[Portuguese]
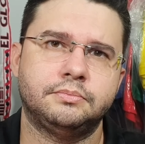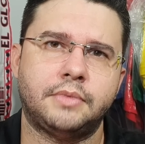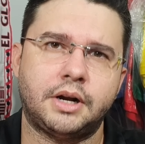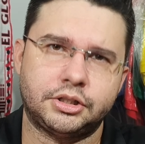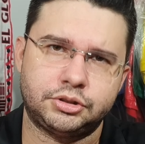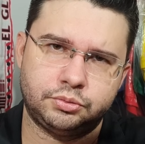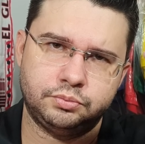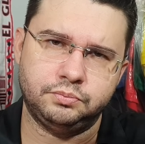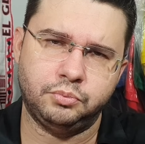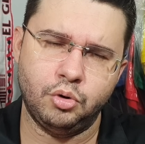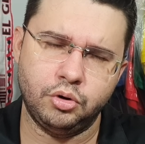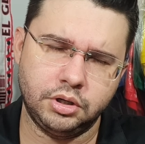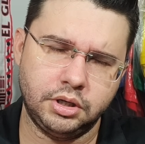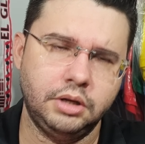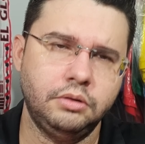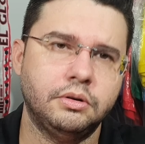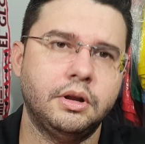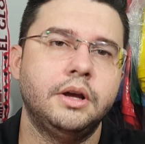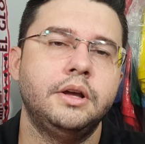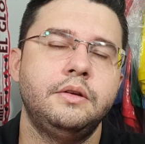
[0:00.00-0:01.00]
baixo um
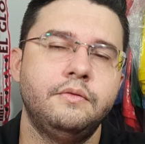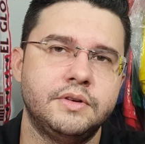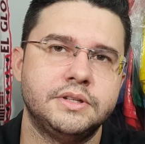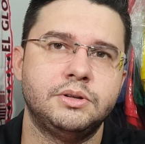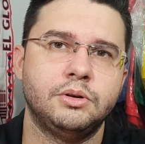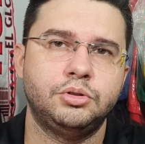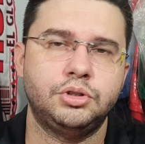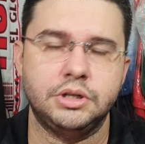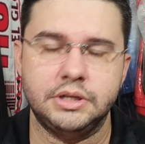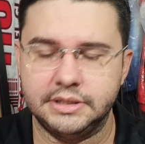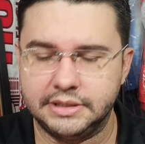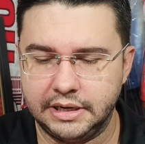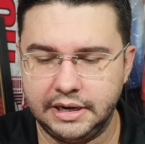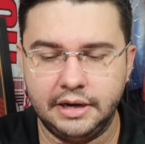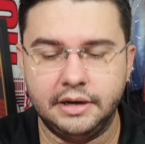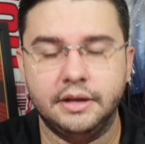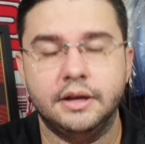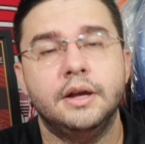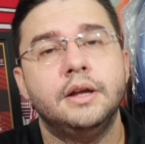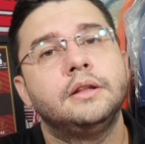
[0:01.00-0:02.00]
pouquinho, né? Você utiliza
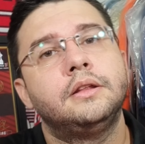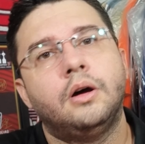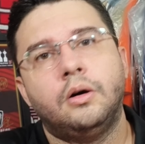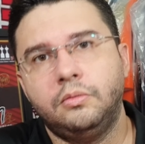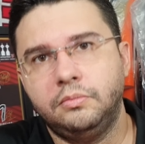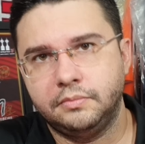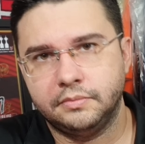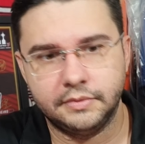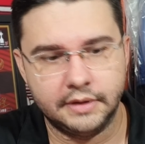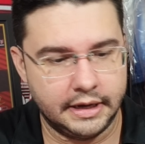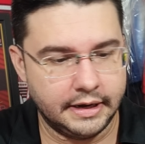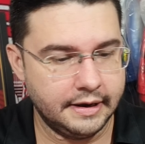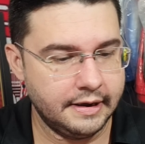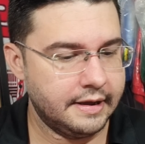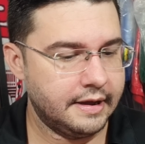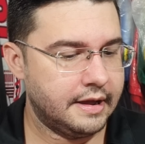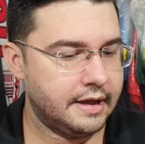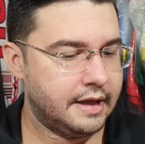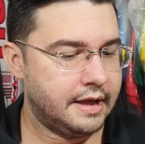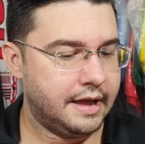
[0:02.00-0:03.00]
ele ali. Então, né?
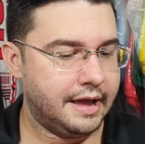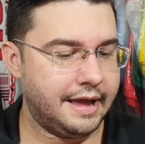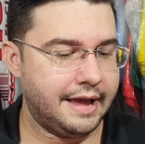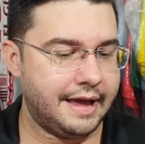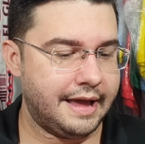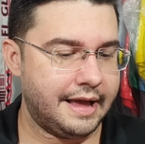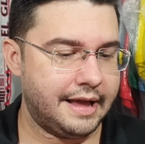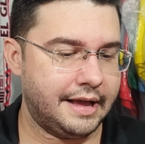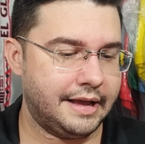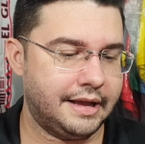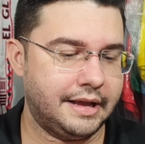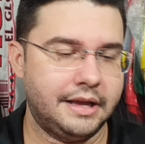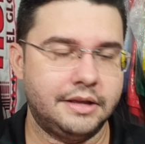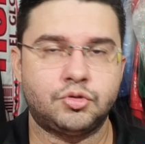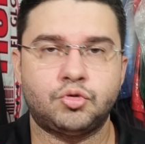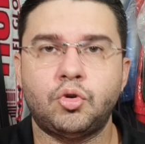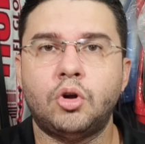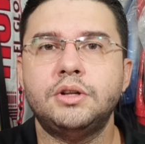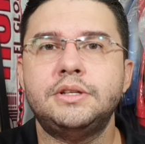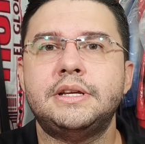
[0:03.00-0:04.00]
É,
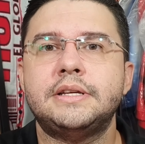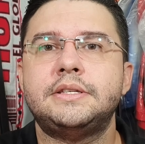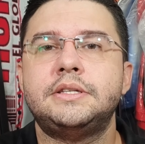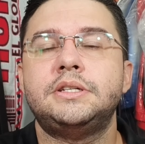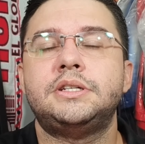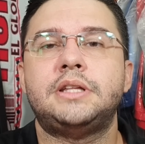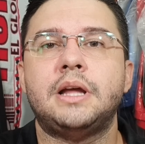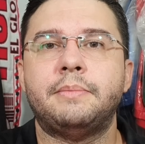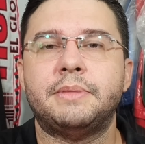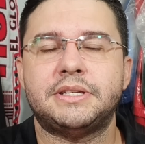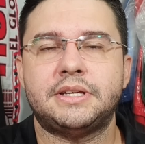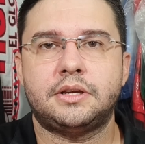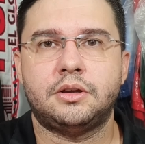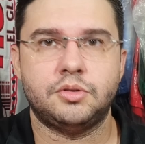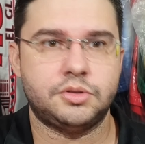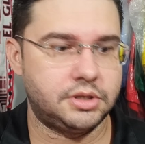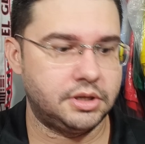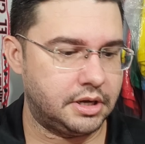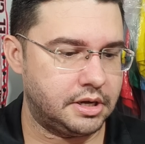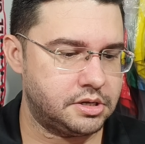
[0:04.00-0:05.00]
todos esses temas
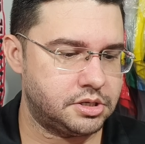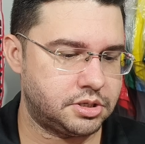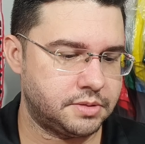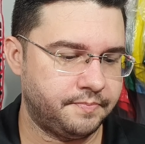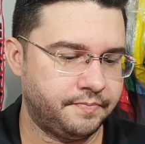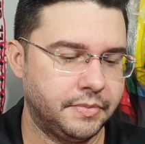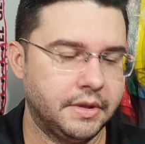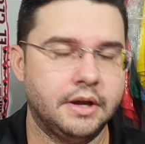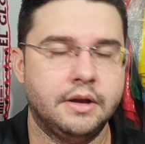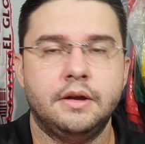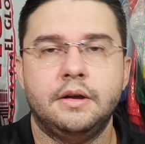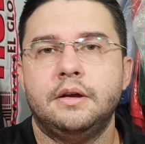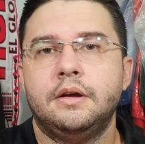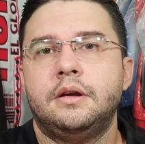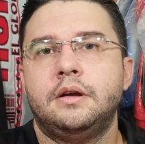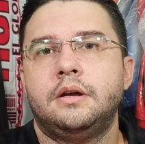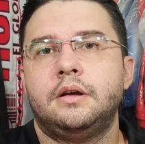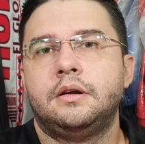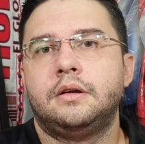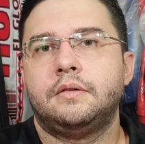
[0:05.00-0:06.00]
aqui é o seguinte:
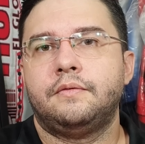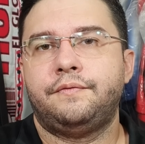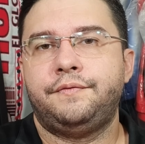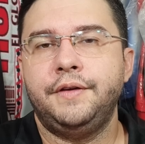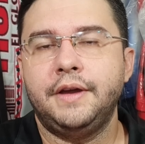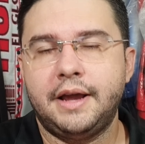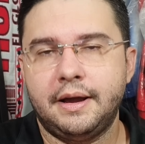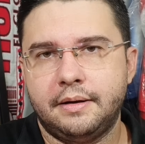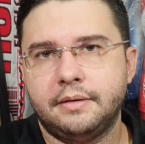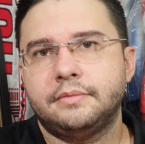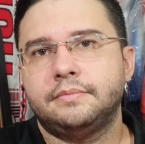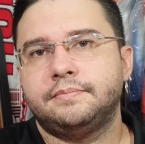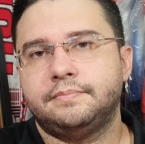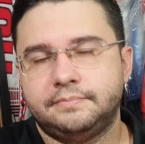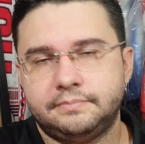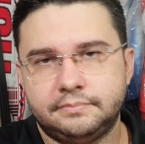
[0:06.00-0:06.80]
fica.